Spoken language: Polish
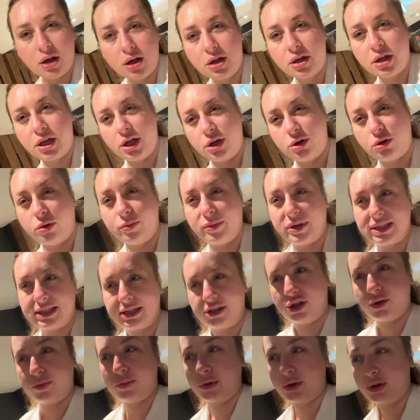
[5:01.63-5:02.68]
kilku
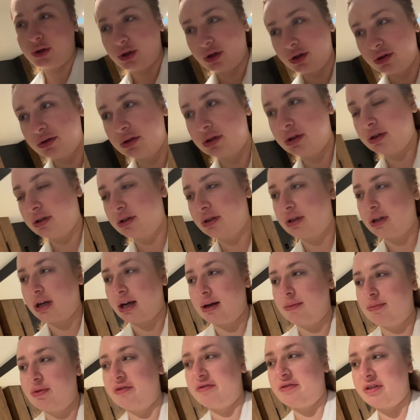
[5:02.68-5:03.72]
masaży pod rząd,
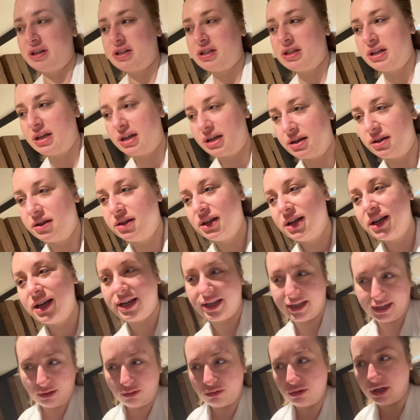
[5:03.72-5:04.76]
albo właśnie
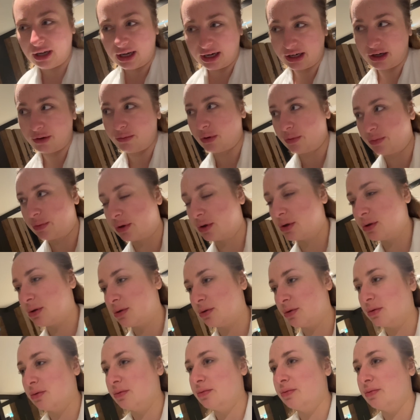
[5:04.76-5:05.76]
regularnie po prostu.